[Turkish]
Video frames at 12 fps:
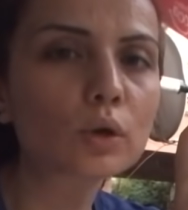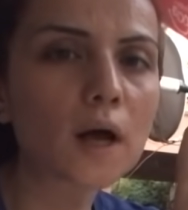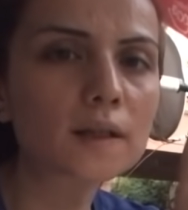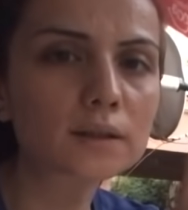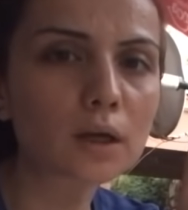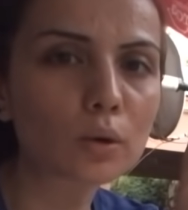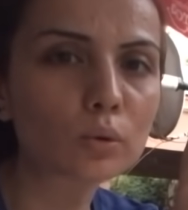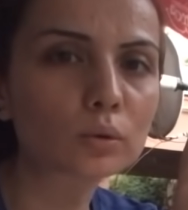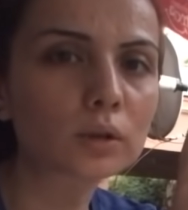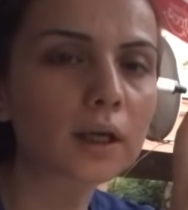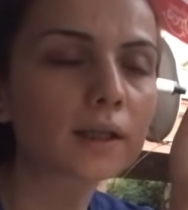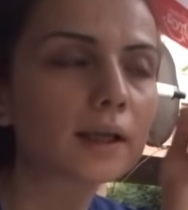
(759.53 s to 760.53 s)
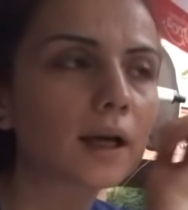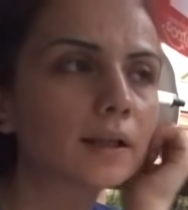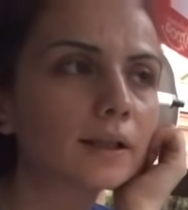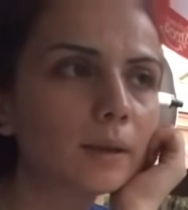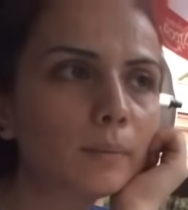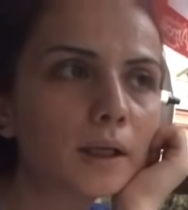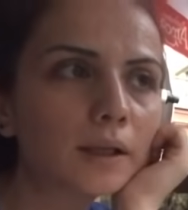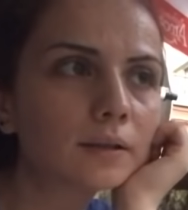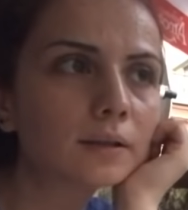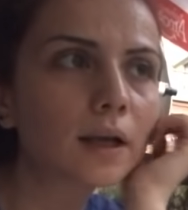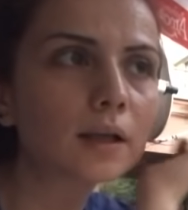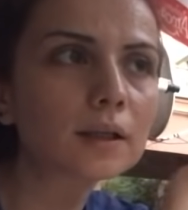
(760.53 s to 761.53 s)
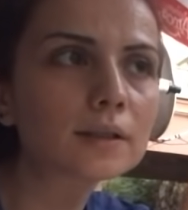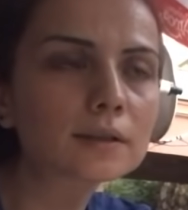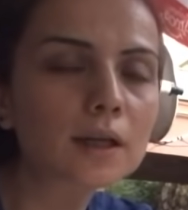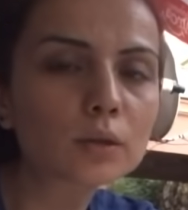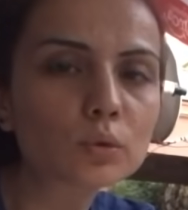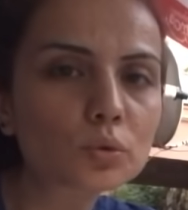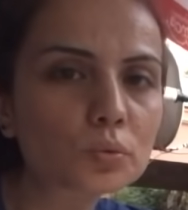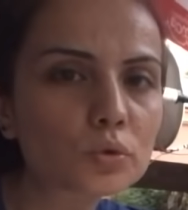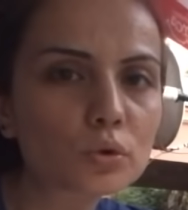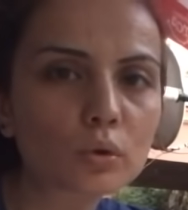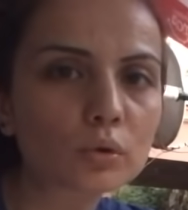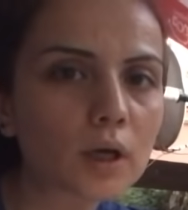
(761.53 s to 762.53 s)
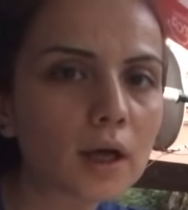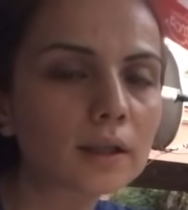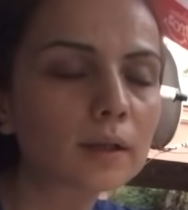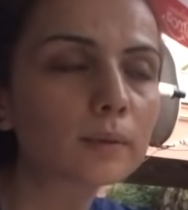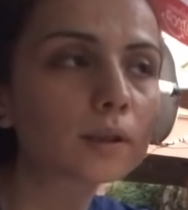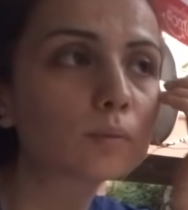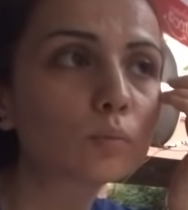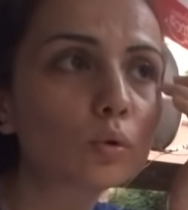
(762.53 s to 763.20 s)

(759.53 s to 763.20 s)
Azra okuldan geldi. Yemek yedik derken saat 3.30 oldu anlamadım.